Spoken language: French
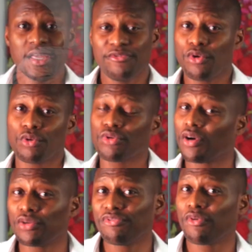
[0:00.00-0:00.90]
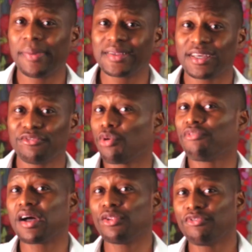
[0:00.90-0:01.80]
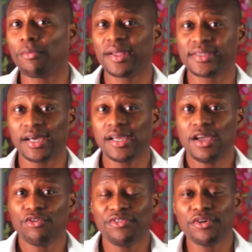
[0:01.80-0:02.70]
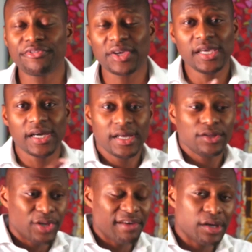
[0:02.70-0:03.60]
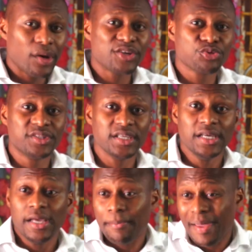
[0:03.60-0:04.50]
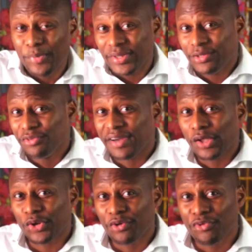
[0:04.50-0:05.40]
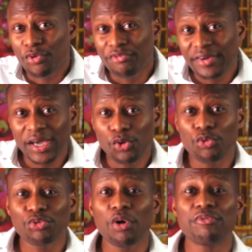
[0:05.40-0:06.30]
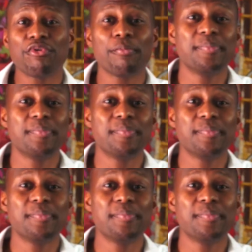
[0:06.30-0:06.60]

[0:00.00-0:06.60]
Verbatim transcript: Et vos concurrents ne font pas ça, vos confrères ne font pas ça. Vous offrir de la valeur ajoutée, même peut-être une valeur que vos confrères et concurrents font